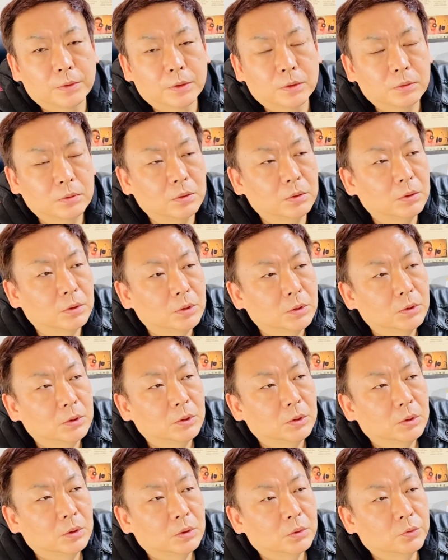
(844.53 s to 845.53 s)
그래서
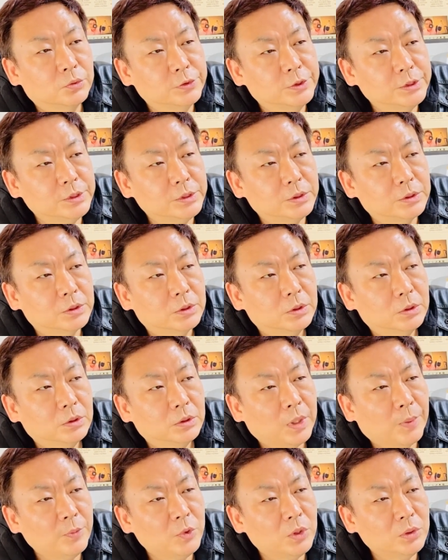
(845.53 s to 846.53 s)
굳이
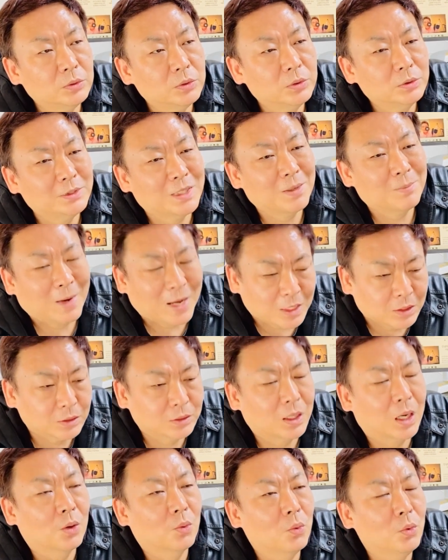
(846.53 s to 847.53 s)
삼성전자만
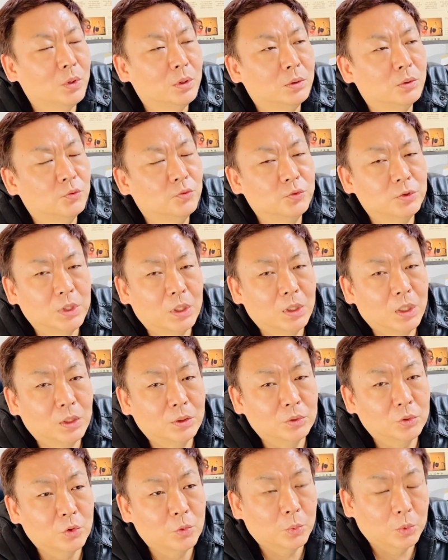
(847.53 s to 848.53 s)
갖고 있는 투자를
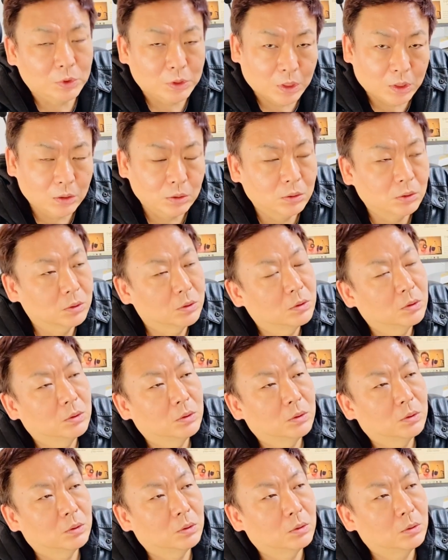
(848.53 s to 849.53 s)
하는 것보단
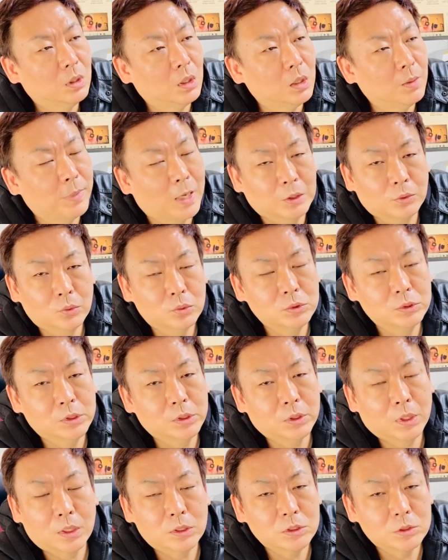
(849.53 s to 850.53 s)
내가
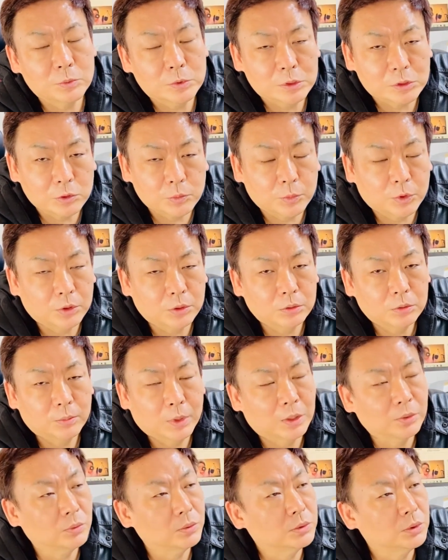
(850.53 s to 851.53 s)
반도체에 관심이 있으면
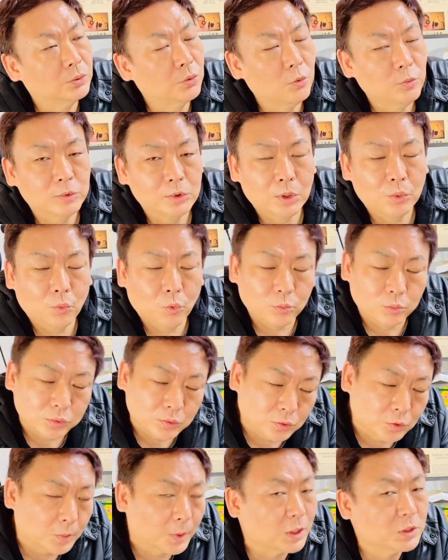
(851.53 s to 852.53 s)
반도체 소부장
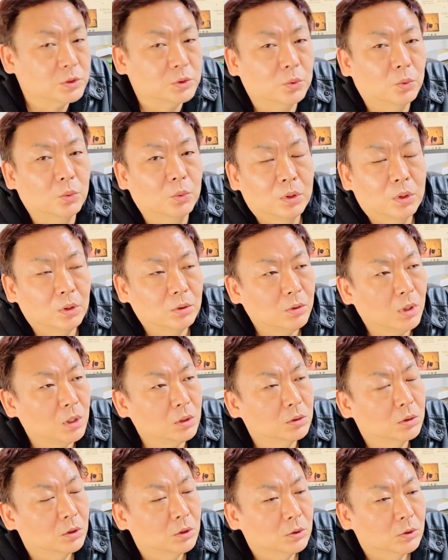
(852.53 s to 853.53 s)
공부도 좀 하시고, 그래서
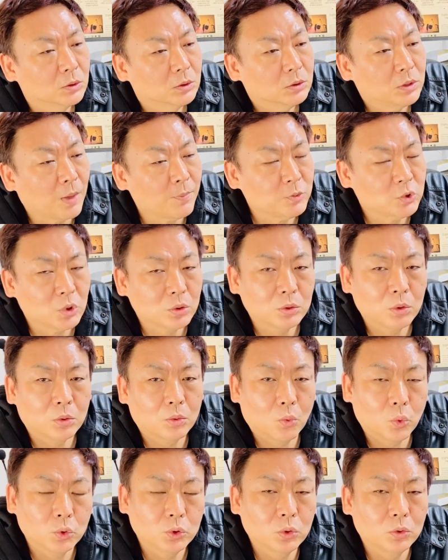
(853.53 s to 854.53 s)
한
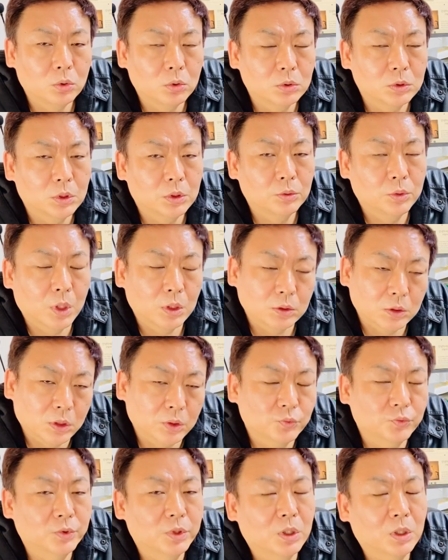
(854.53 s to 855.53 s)
3천억, 5천억짜리 굉장히
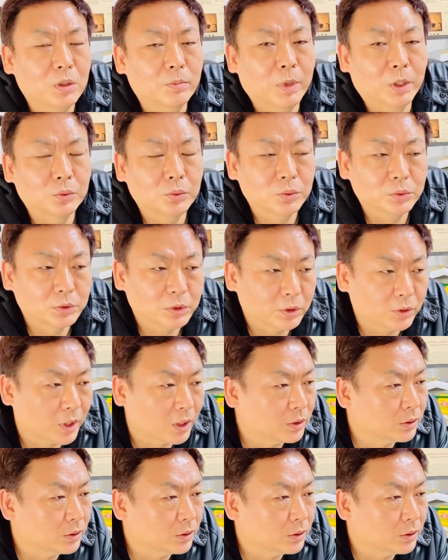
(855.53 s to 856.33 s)
우량한 반도체